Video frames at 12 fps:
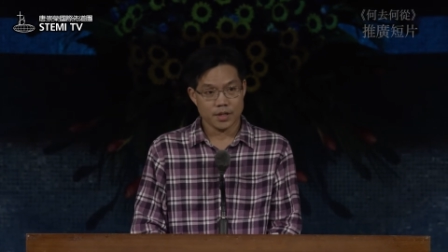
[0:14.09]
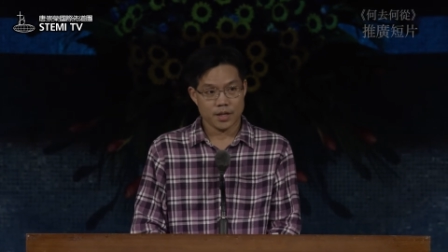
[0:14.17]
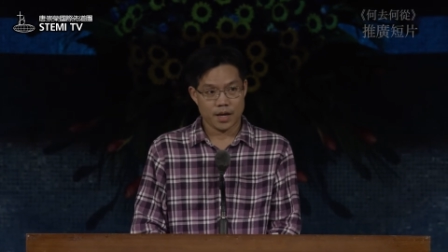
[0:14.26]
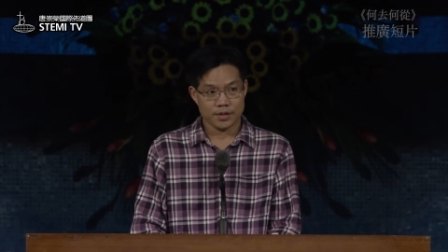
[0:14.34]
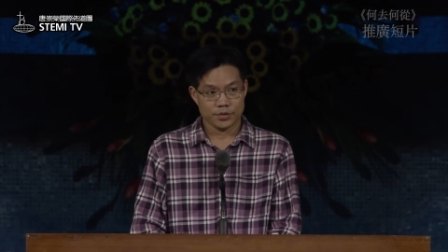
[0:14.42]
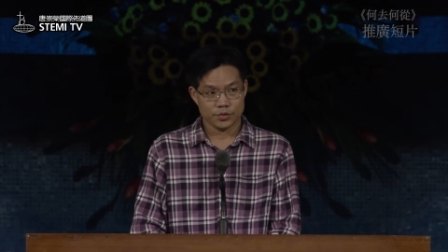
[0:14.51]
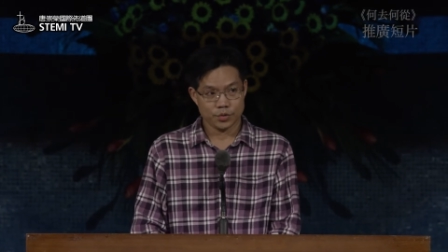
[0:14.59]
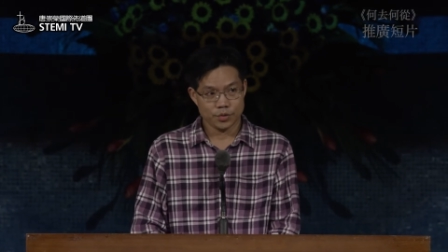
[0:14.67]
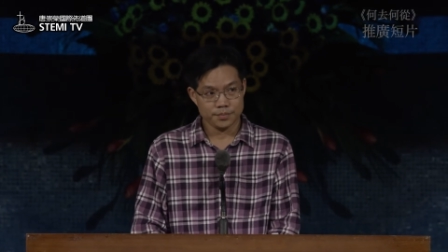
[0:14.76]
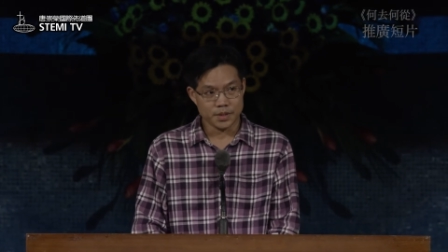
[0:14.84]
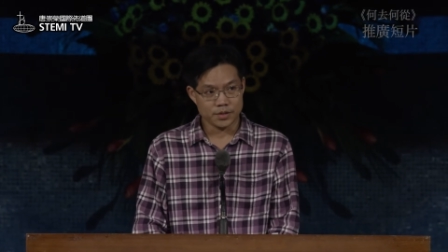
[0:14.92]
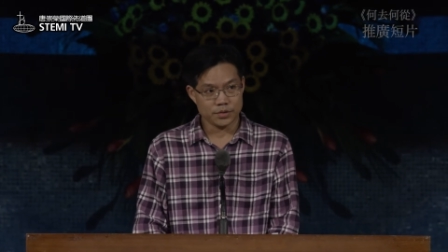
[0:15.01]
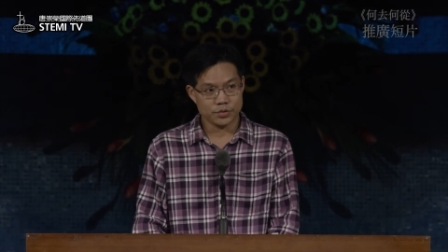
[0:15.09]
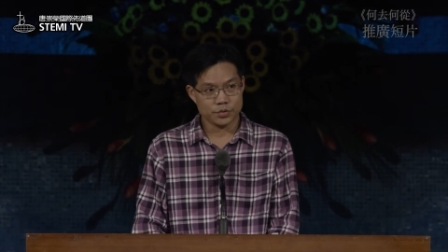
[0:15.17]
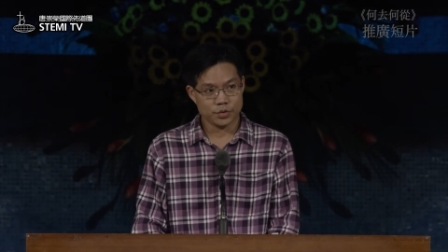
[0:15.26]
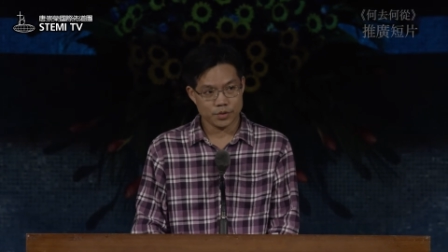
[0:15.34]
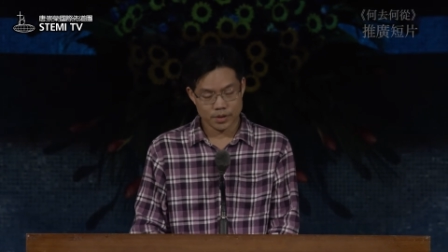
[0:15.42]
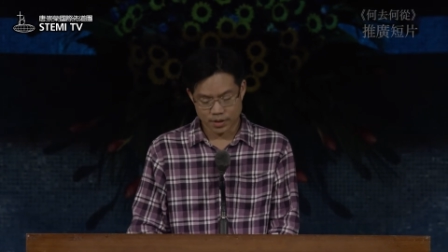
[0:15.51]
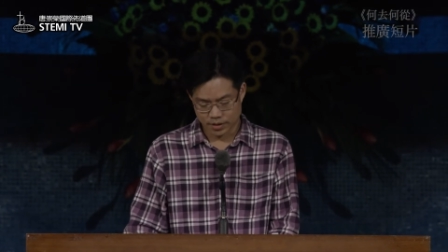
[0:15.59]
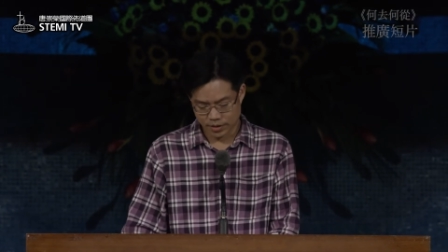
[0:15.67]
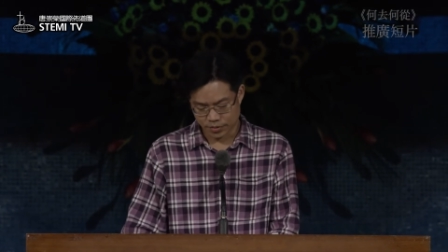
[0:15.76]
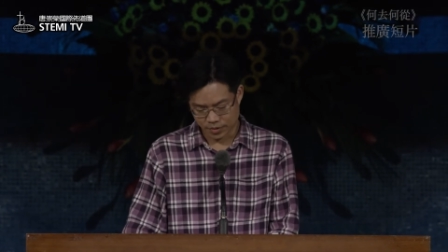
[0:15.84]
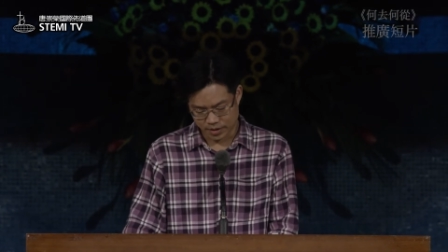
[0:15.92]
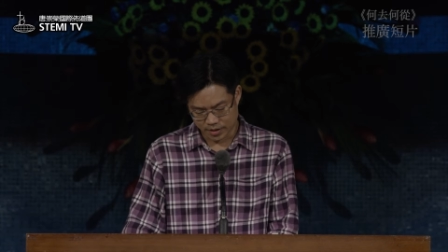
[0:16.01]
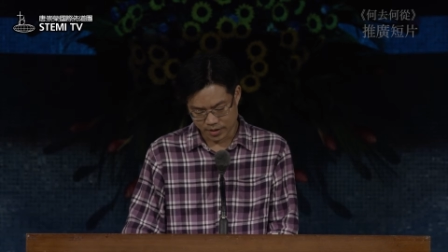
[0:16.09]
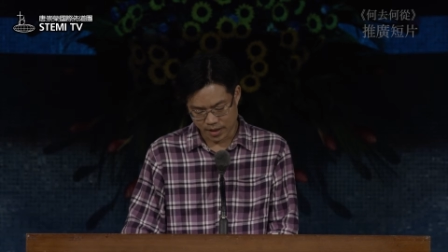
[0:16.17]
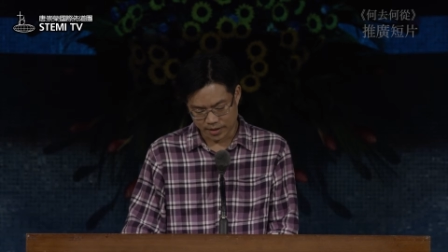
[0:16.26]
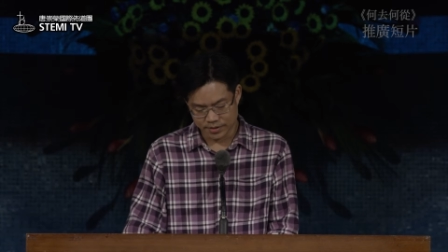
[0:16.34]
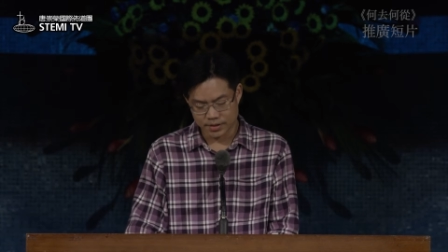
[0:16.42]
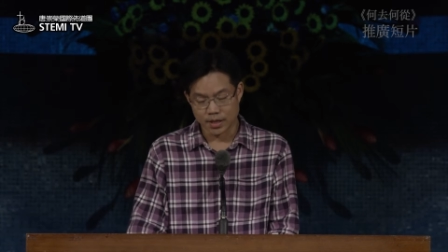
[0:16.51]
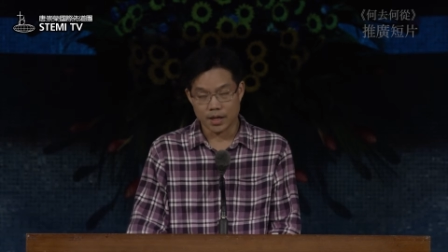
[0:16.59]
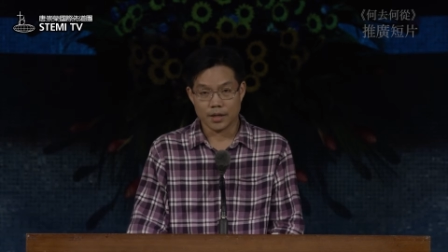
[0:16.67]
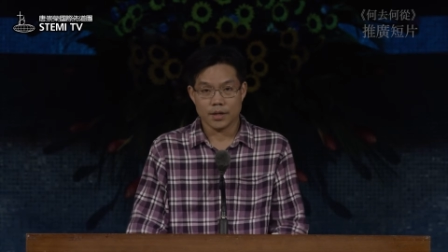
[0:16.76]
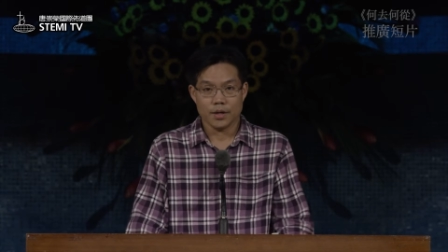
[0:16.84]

来说明说跟各位来讲，